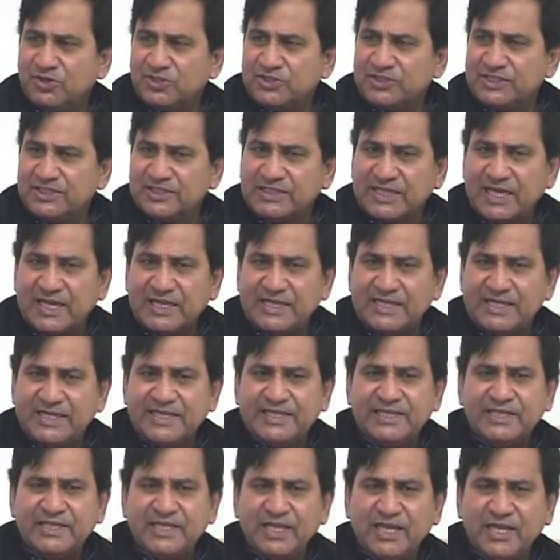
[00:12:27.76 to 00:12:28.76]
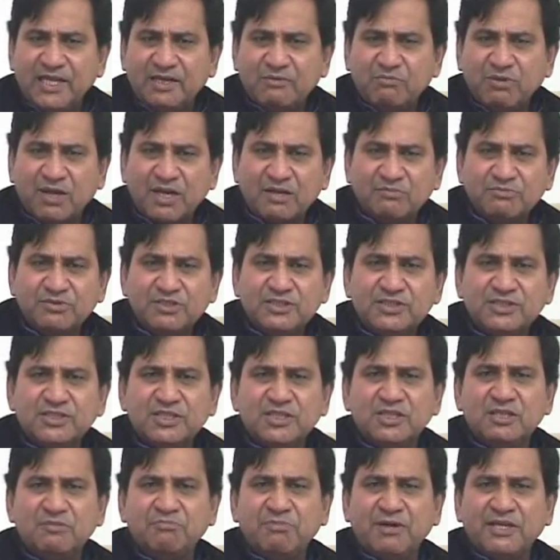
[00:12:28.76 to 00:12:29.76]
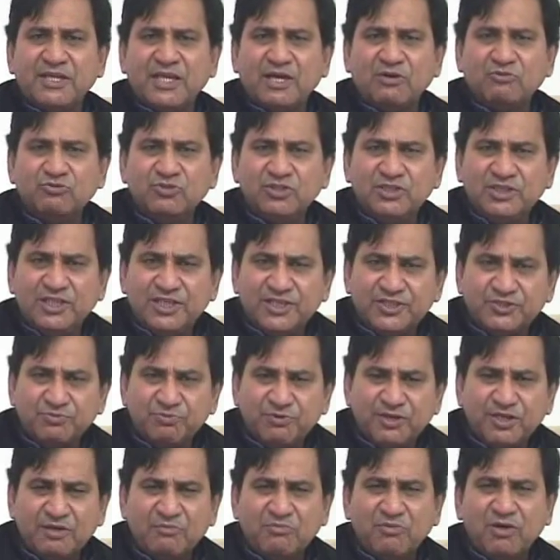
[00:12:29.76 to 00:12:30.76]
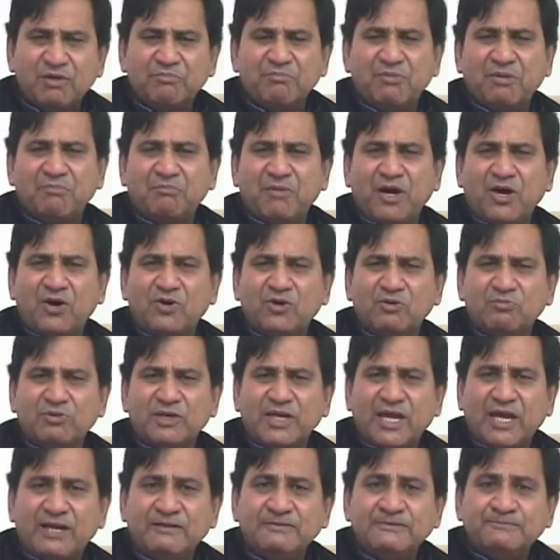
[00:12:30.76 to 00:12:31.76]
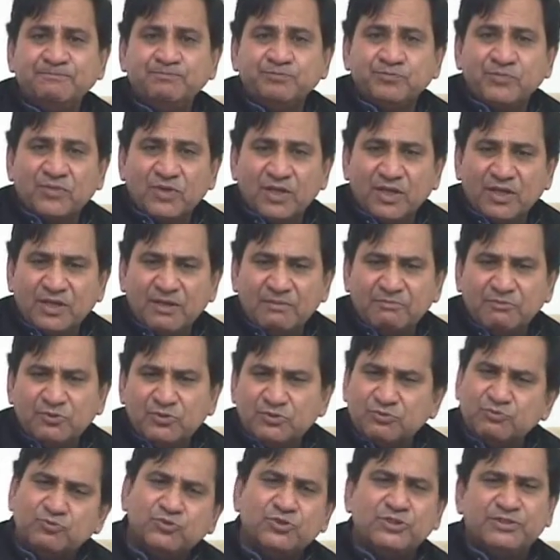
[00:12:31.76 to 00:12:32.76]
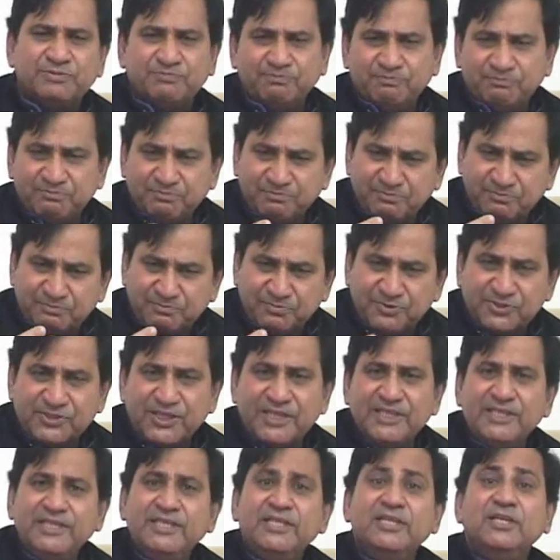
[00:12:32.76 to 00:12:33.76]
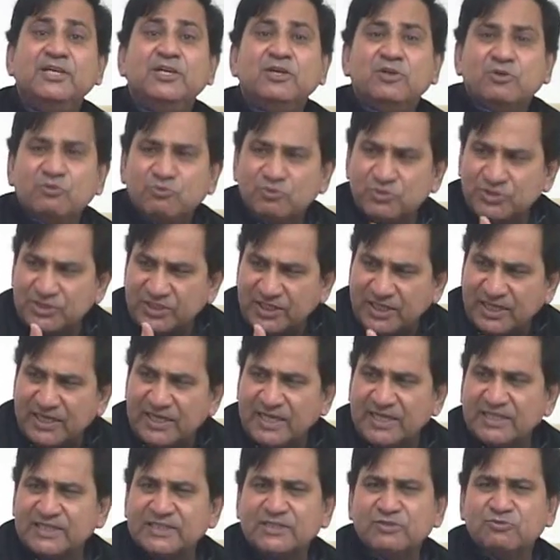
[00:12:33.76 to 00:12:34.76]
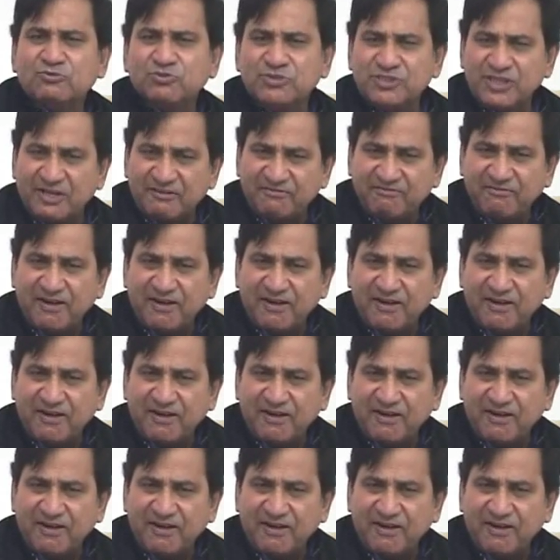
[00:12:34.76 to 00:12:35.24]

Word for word: बहुत ये था लेकिन एक भ्रम की स्थिति पैदा हुई देश में एक माहौल बना कुछ सही कुछ गलत कुछ